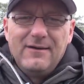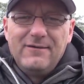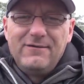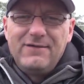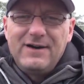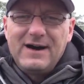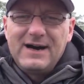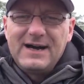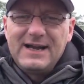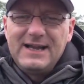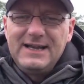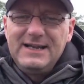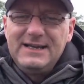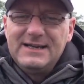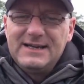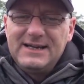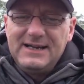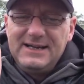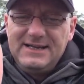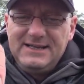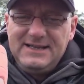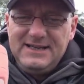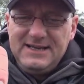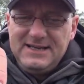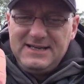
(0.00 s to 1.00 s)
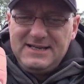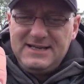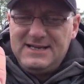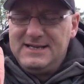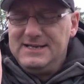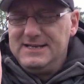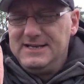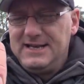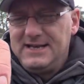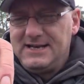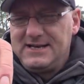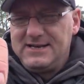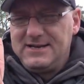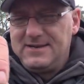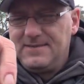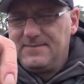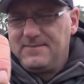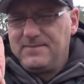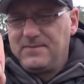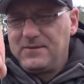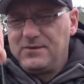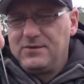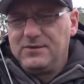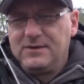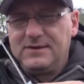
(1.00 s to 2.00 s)
verringere ich den Knick.
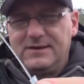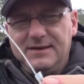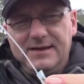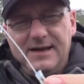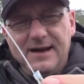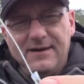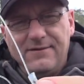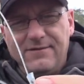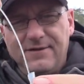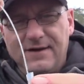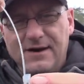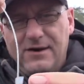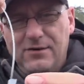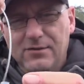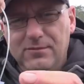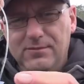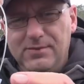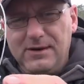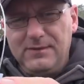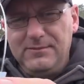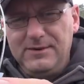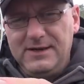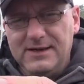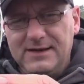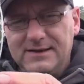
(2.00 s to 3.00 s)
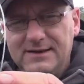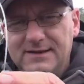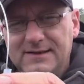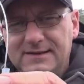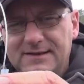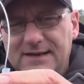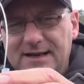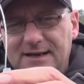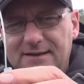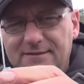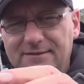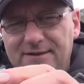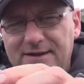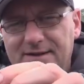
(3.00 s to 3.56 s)
Und die Erfahrung bei mir hat gezeigt,